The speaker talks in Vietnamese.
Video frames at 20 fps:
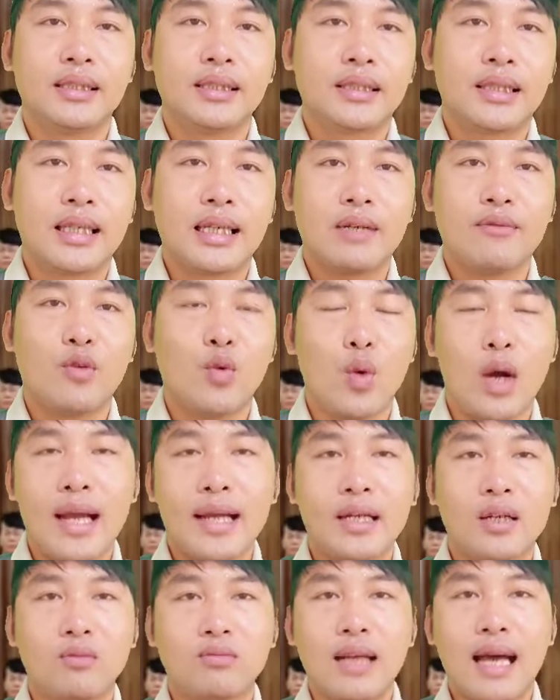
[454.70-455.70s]
thì cái vụ
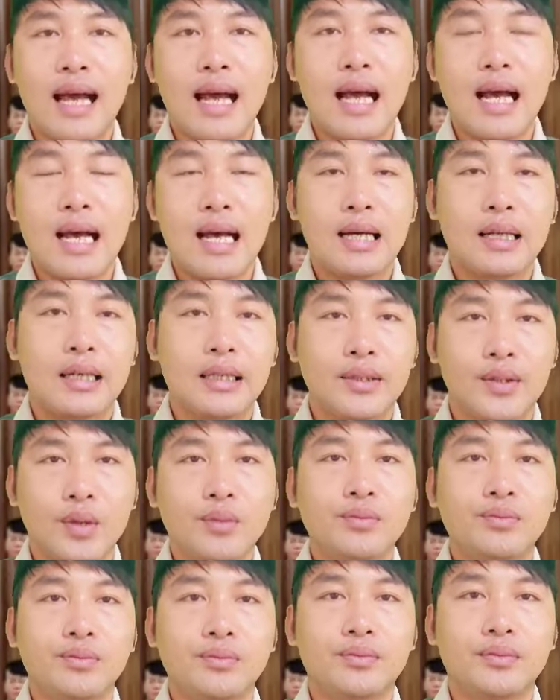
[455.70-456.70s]
án cũng đã kết
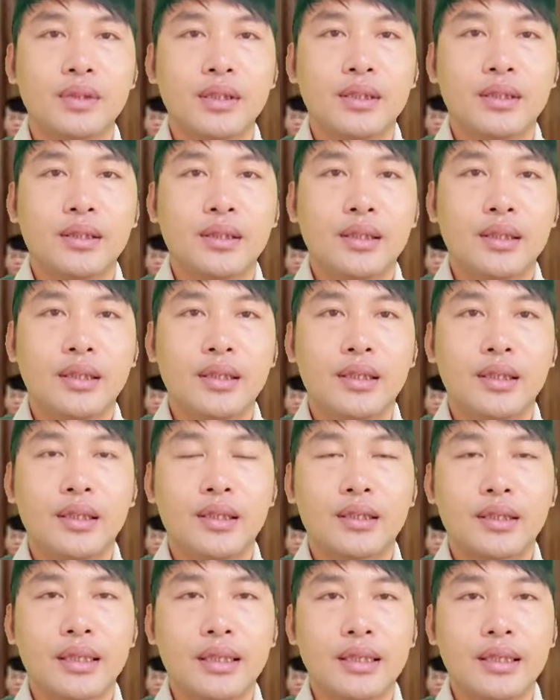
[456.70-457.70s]
thúc
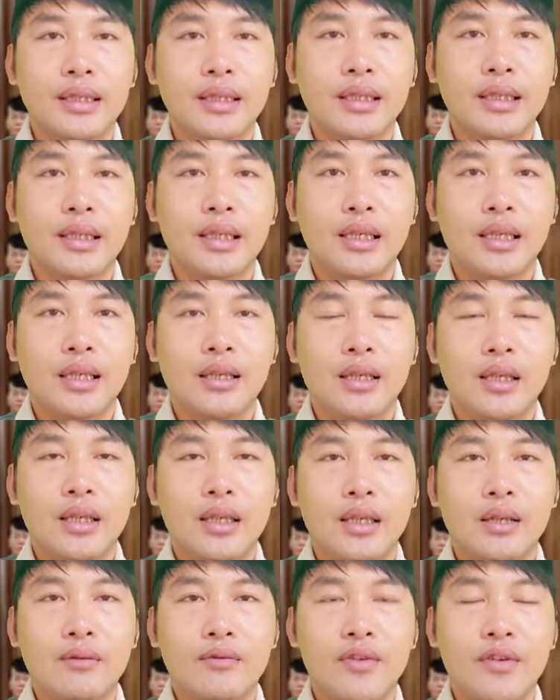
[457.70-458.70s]
à, thì à,
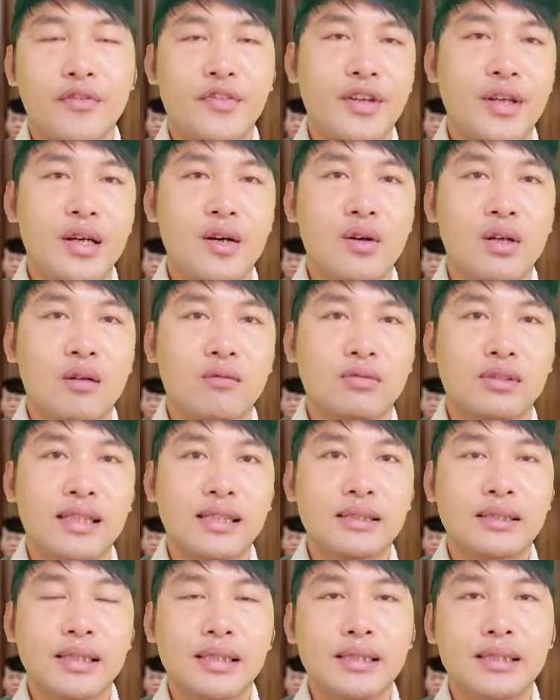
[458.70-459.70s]
vì phía hội đồng
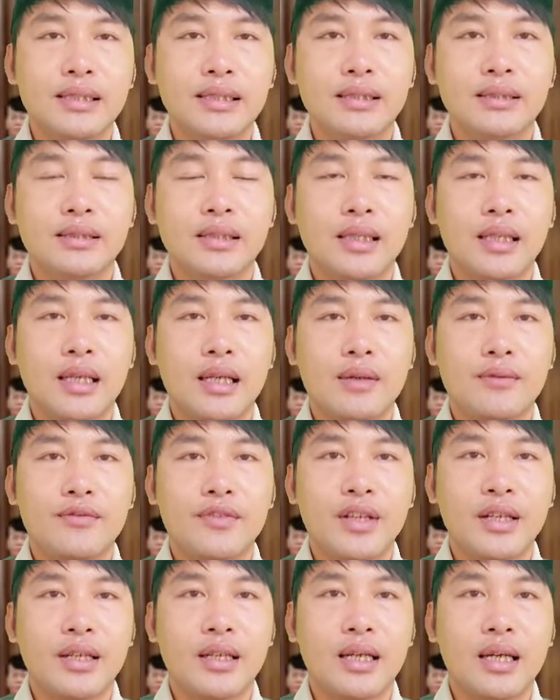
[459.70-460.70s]
xét xử à,
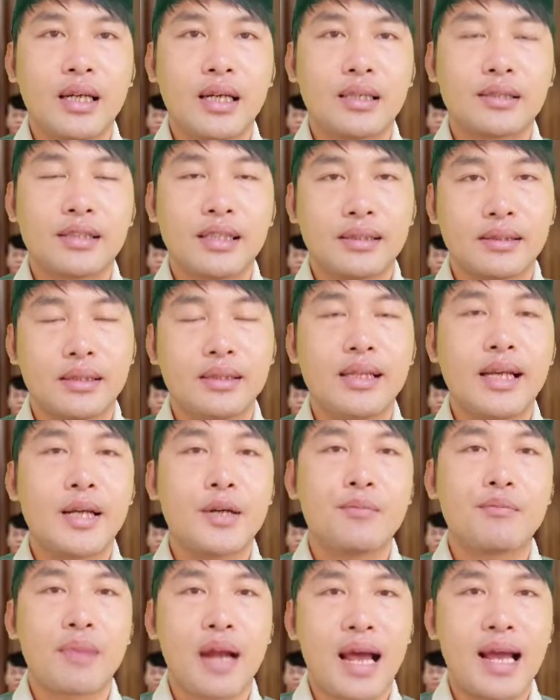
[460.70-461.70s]
phiên à, xét xử ngày
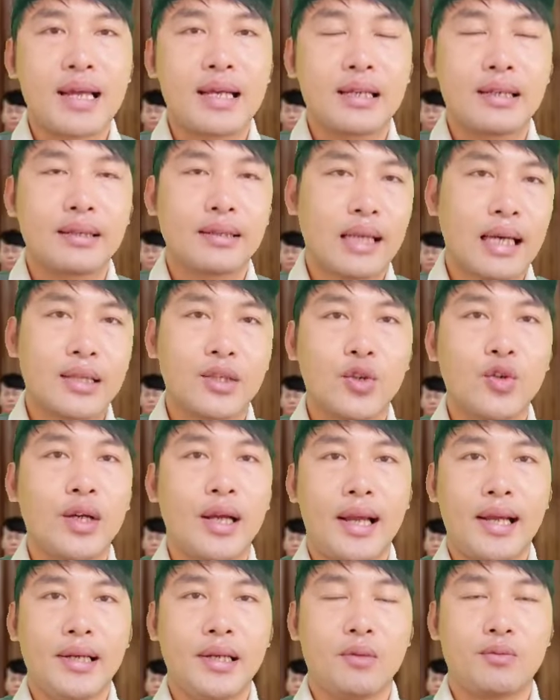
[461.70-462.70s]
hôm nay đã tuyên
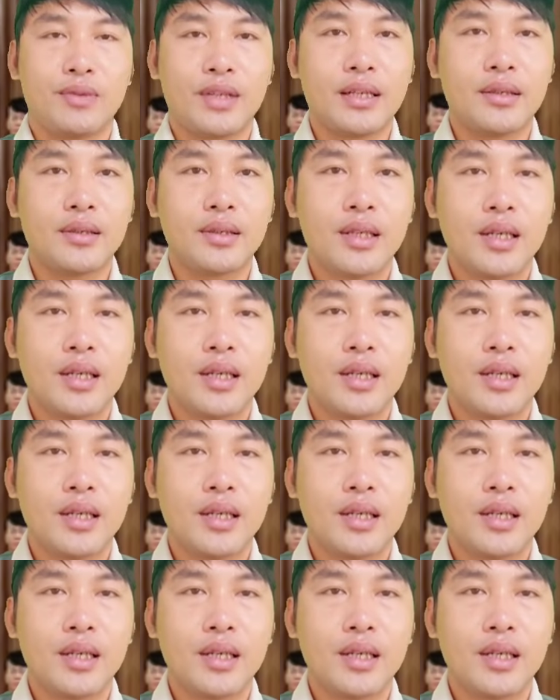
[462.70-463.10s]
án Ngọc Trinh